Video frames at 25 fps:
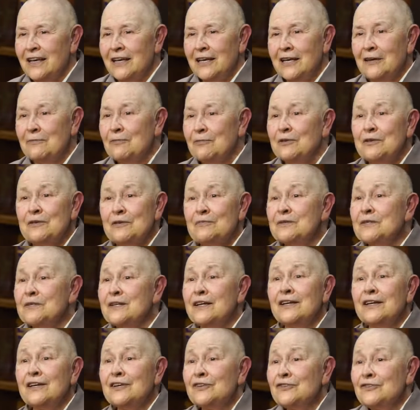E podemos ser
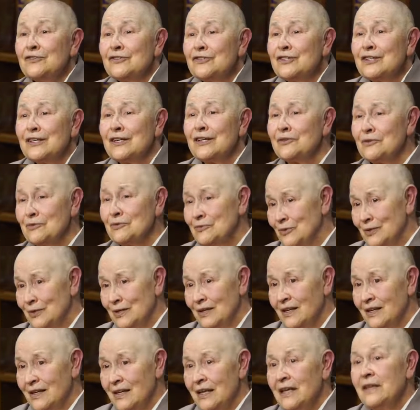anjos de candura.
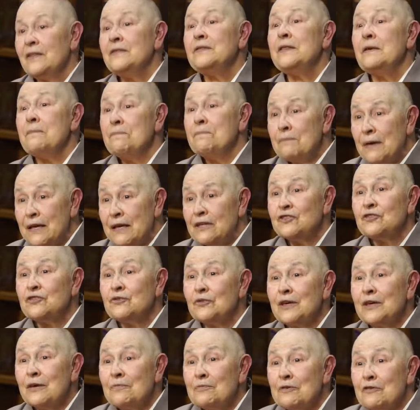Depende do
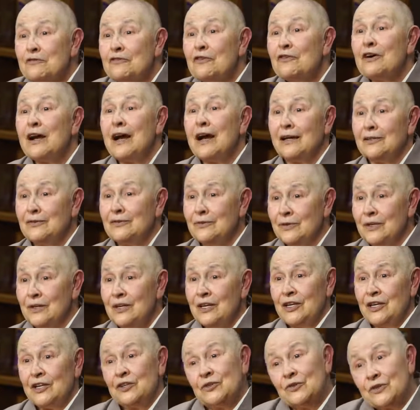que é provocado
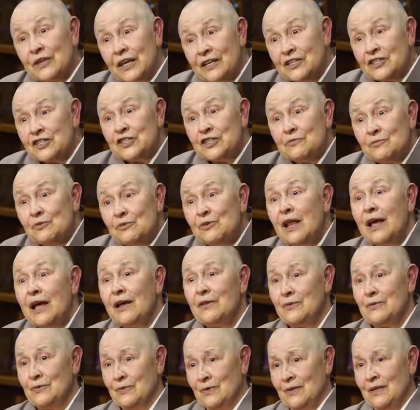e do que é
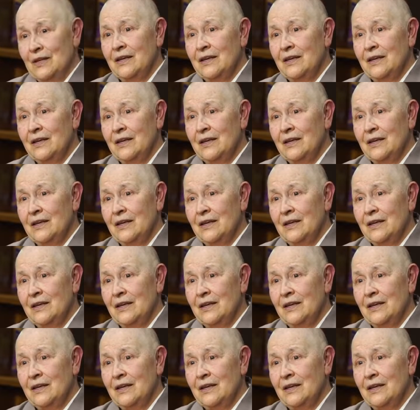estimulado.